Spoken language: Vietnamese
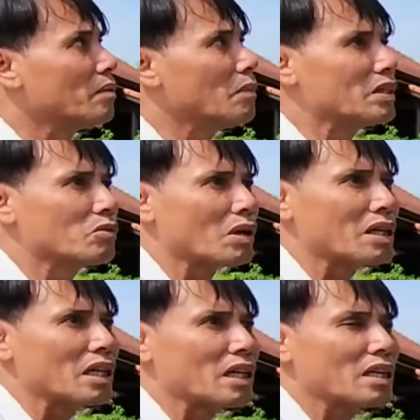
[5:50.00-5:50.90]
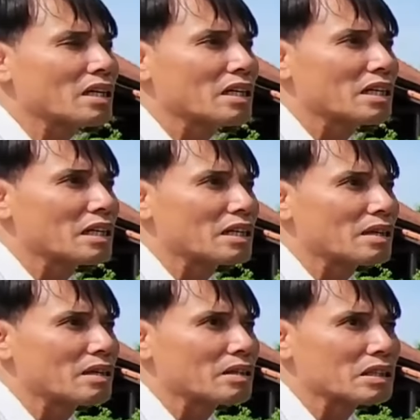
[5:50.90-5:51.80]
bình luận là
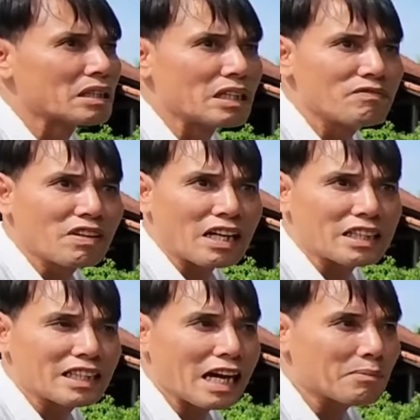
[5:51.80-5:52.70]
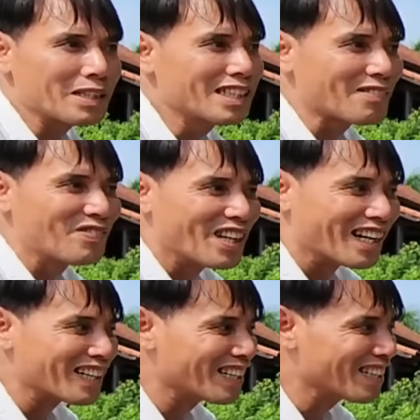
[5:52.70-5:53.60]
đừng nghĩ vàng thì ngang với nhiệt vượng